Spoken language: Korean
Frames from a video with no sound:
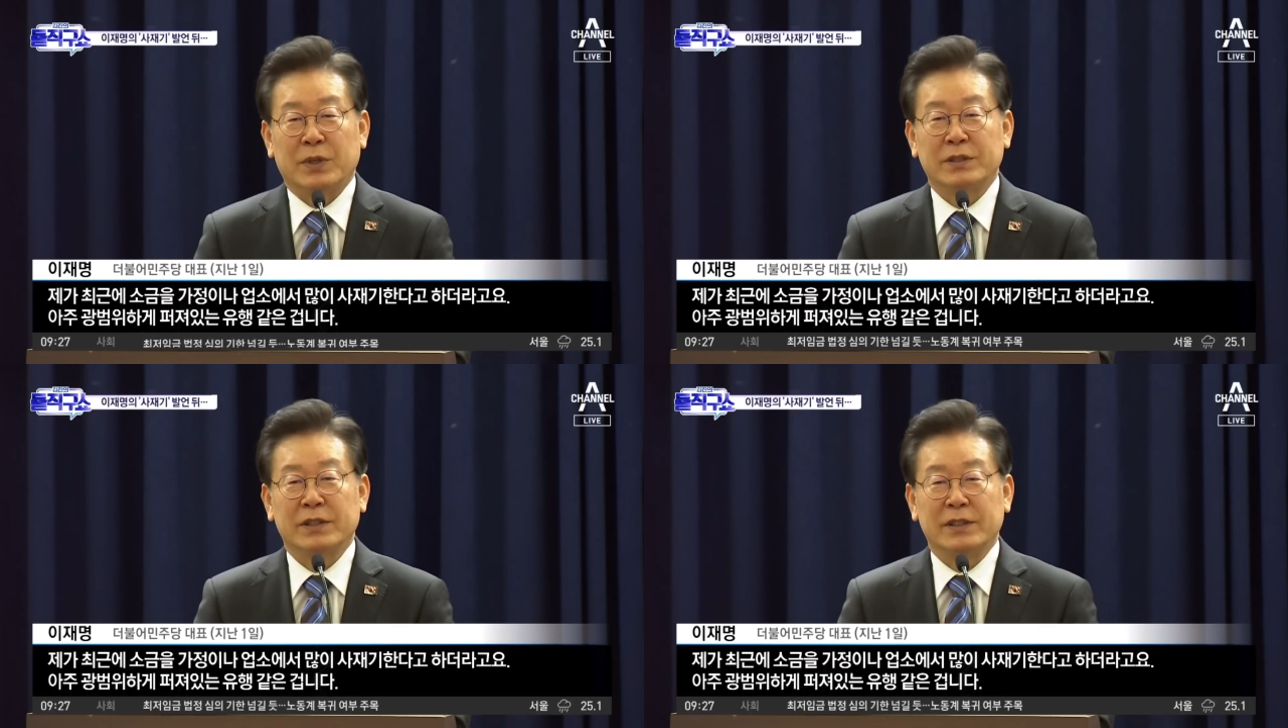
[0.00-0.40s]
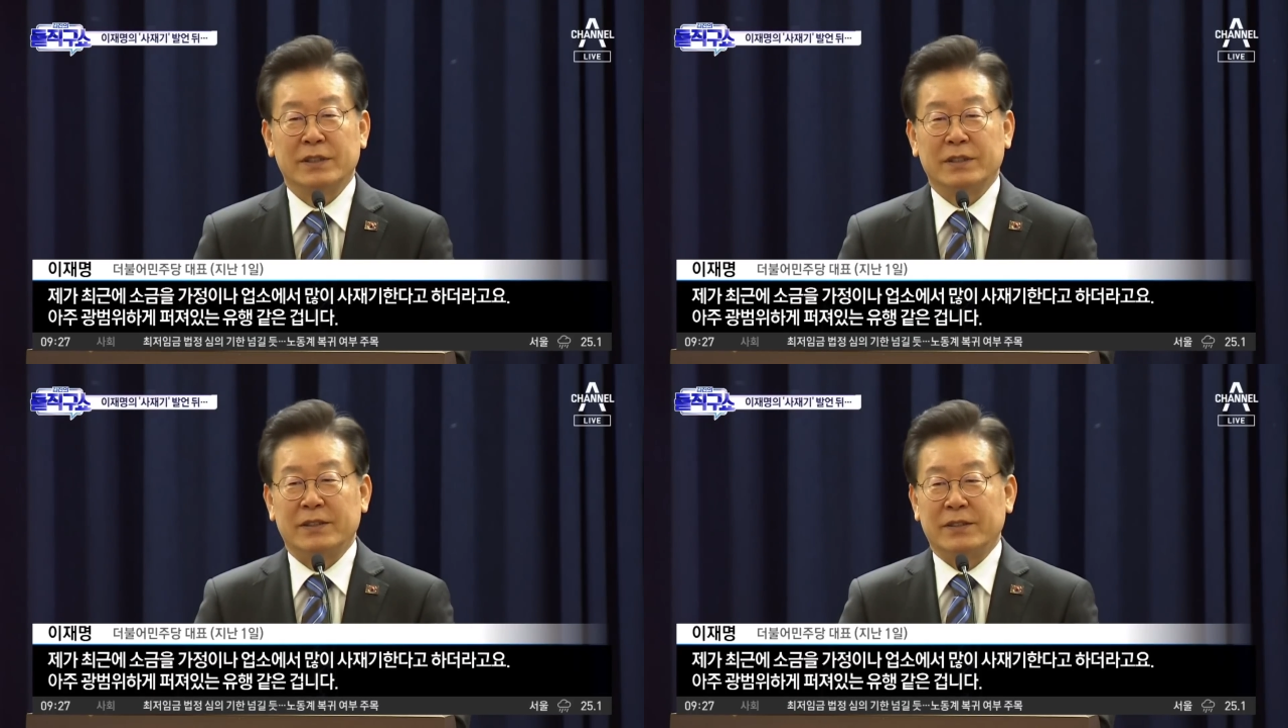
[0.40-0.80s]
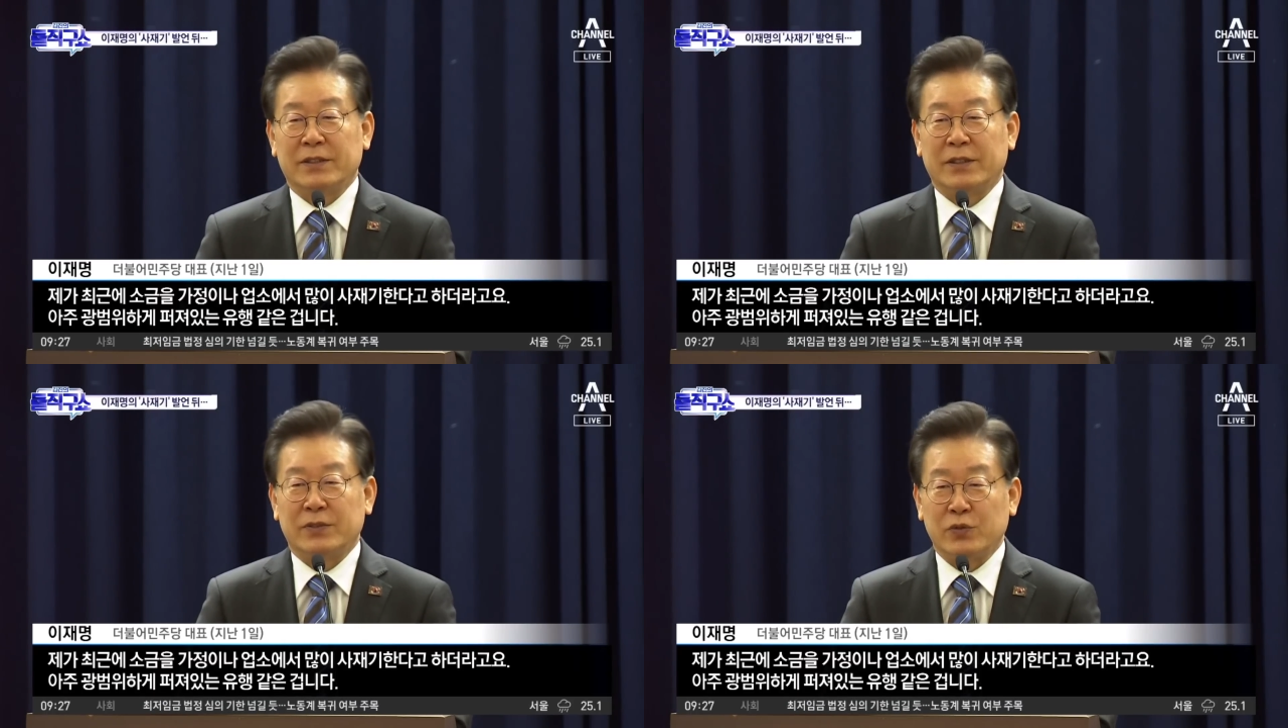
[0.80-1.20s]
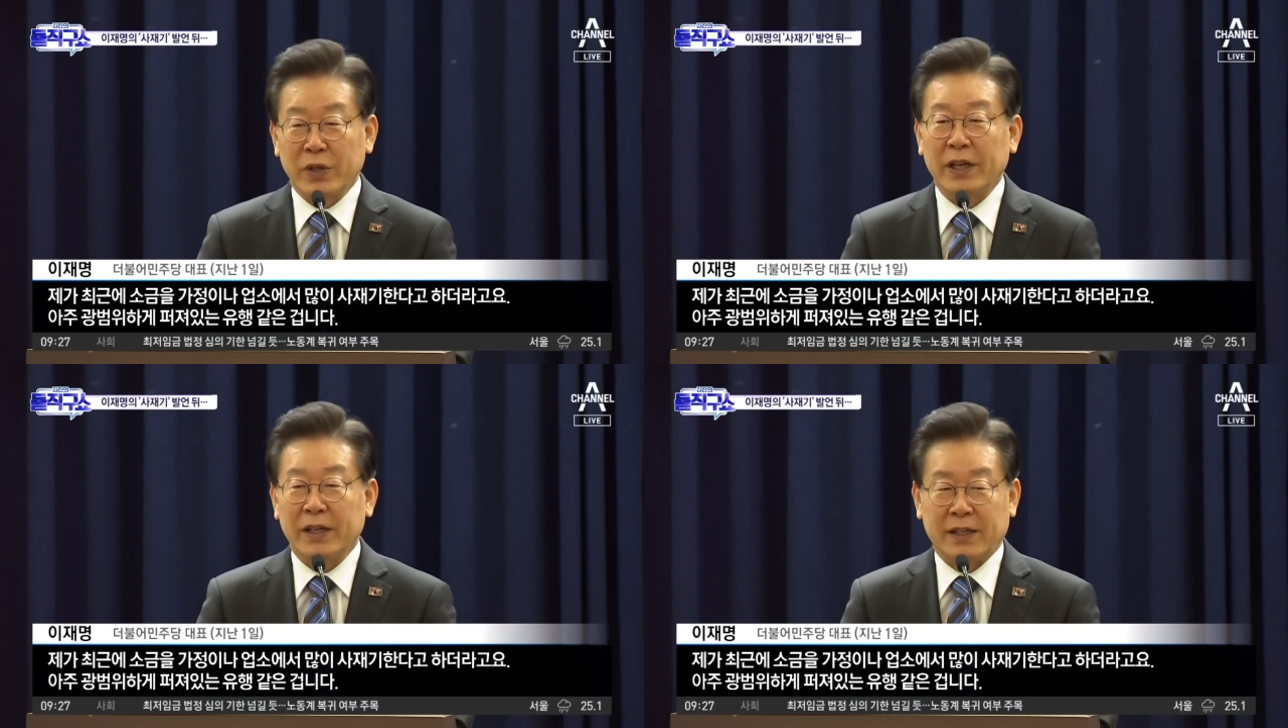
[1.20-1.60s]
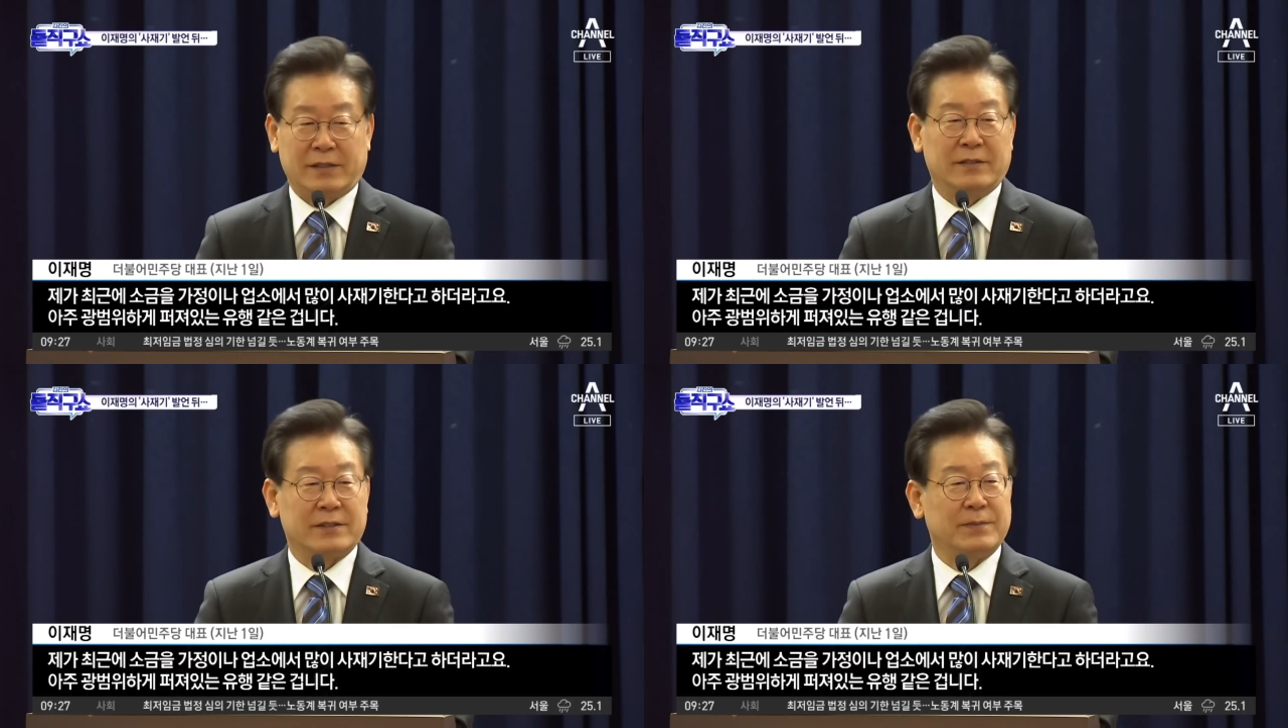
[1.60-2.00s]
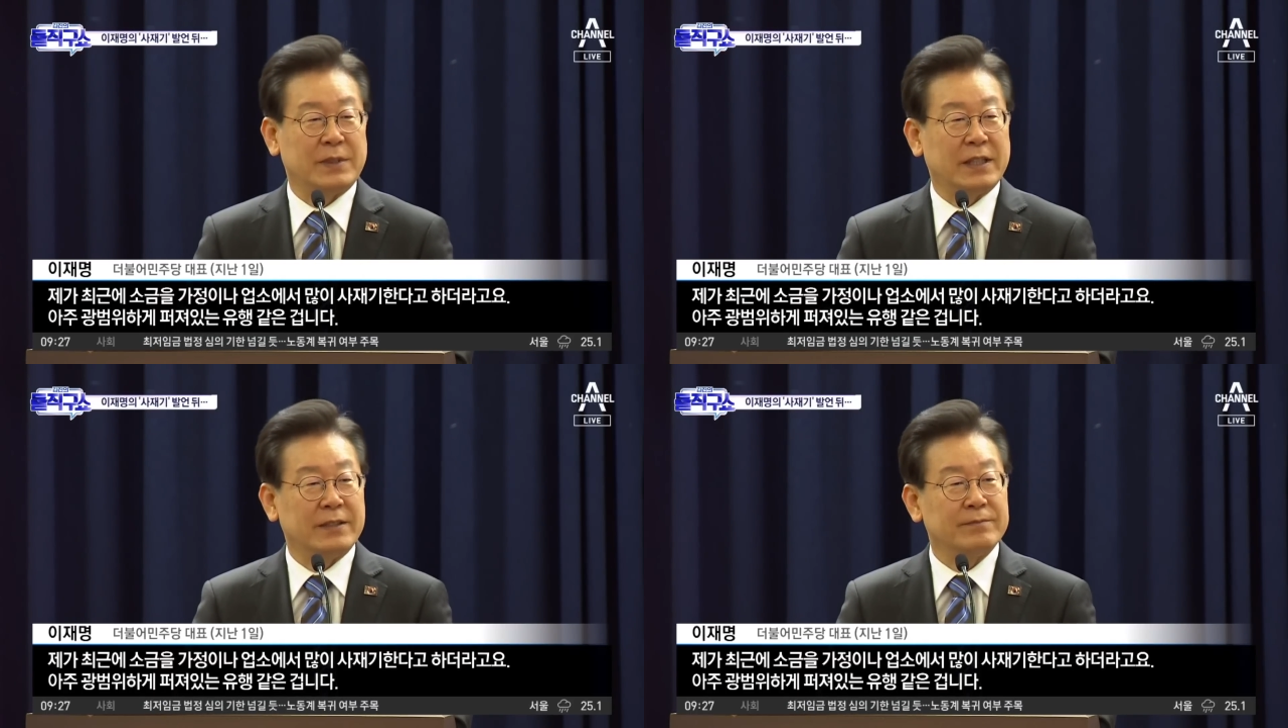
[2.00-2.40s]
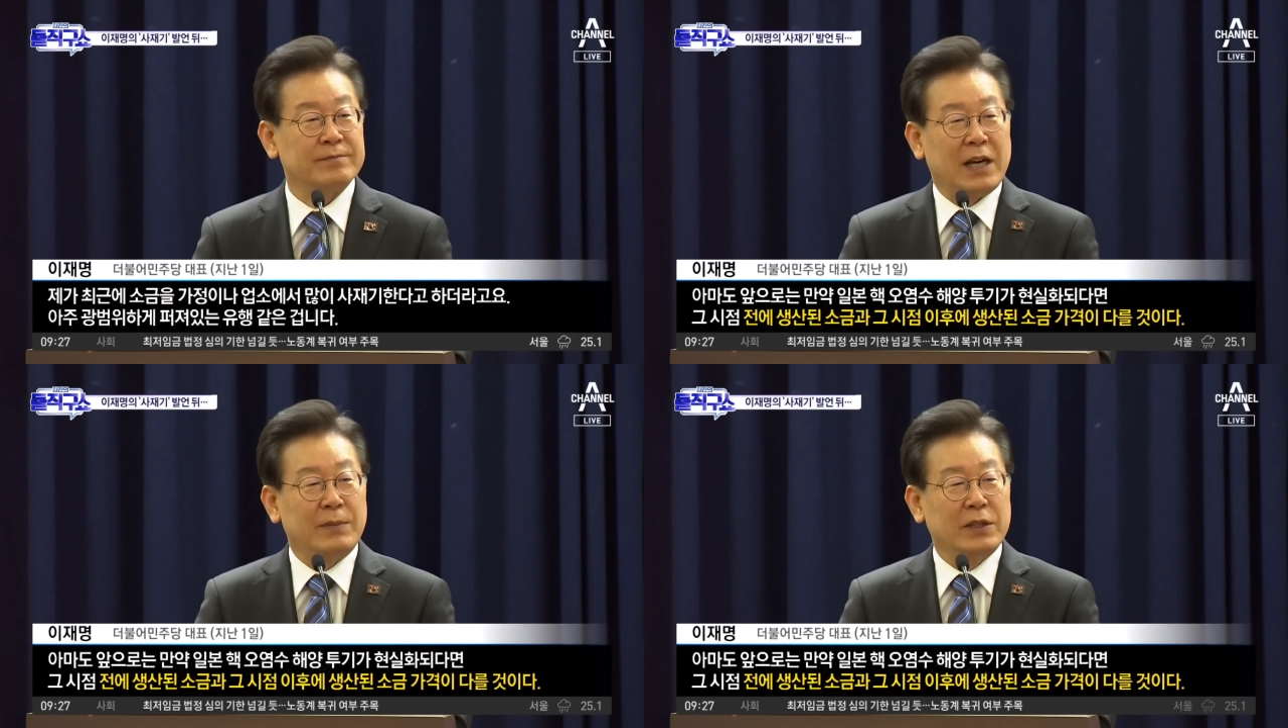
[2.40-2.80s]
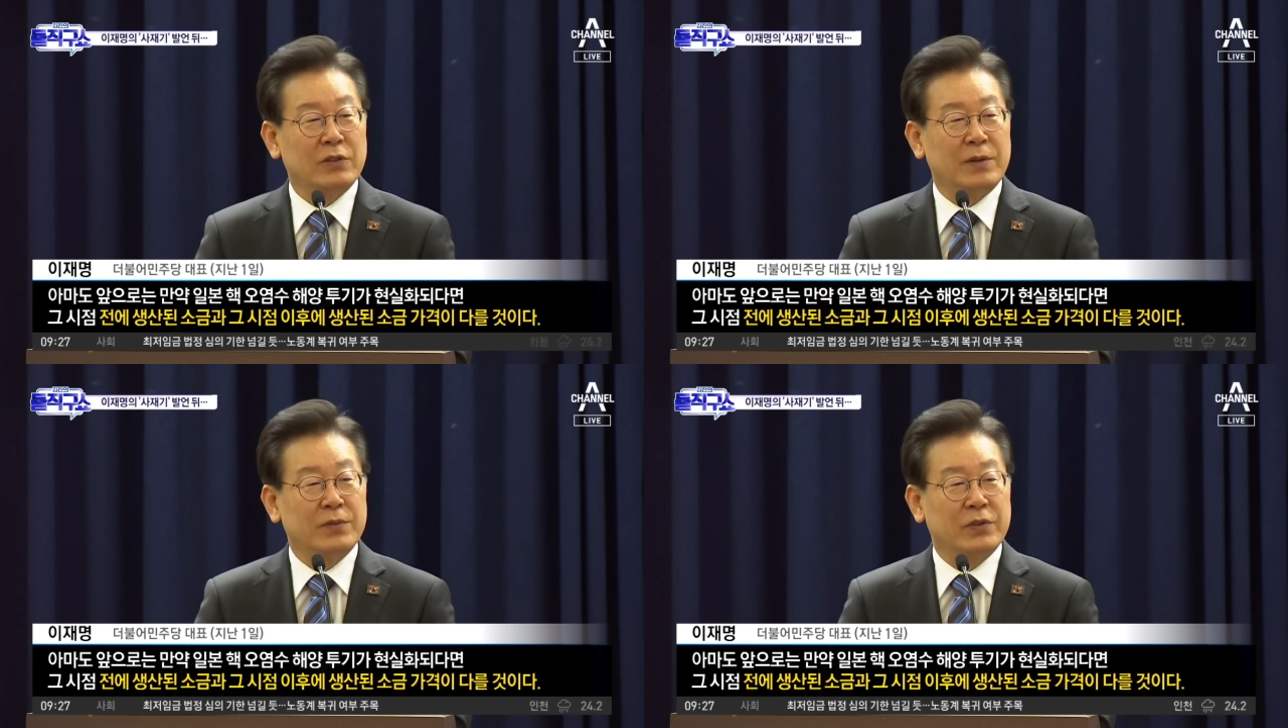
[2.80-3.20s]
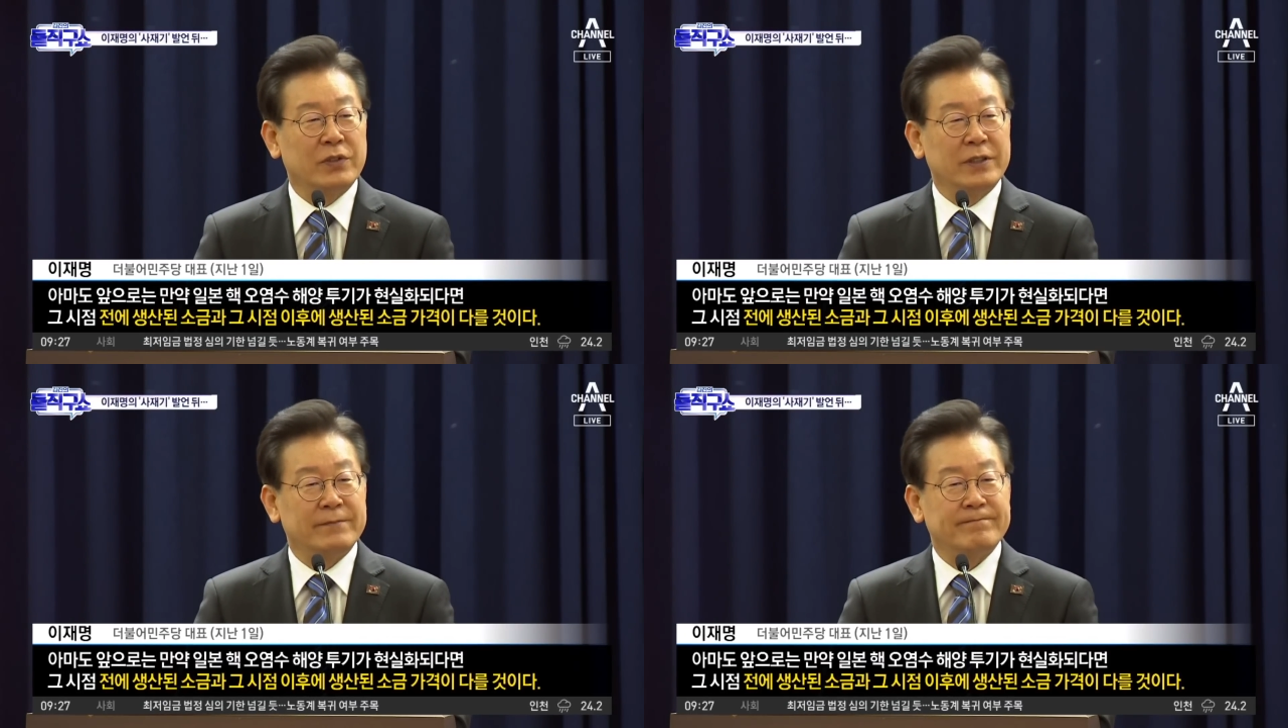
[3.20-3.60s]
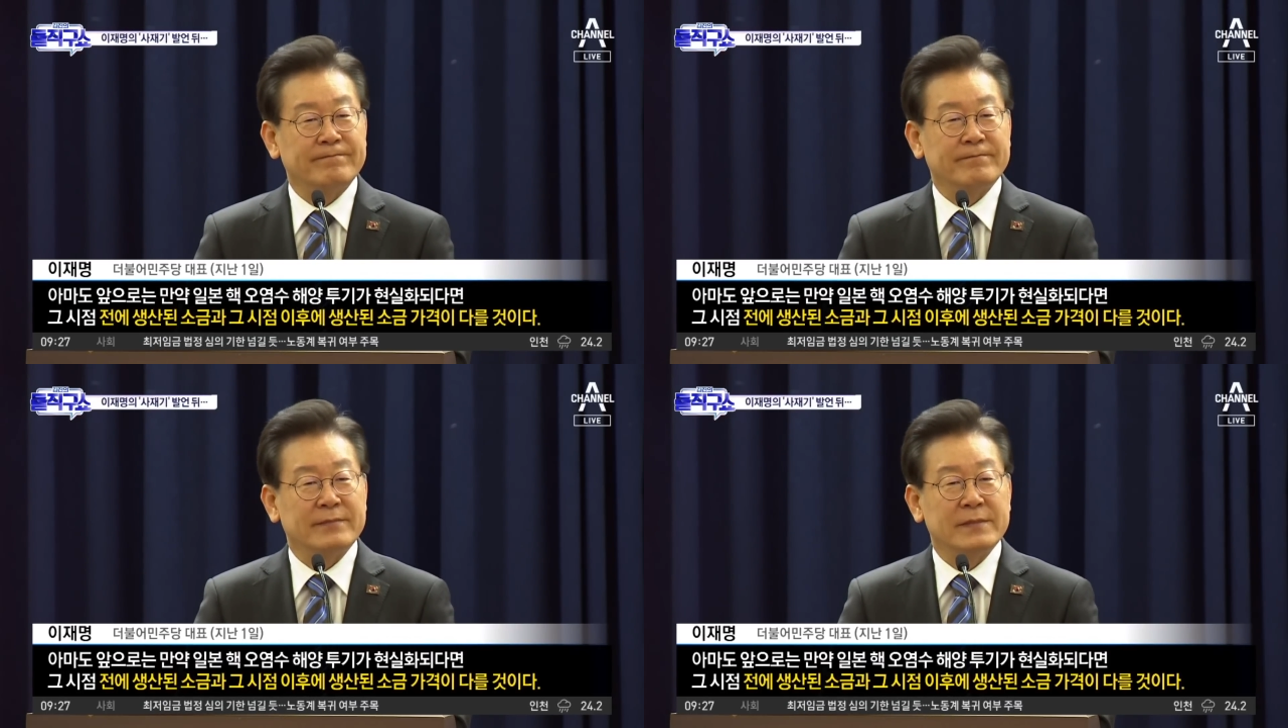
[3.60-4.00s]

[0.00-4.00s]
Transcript: 퍼져 있는 유행 같은 것입니다. 아마도 앞으로는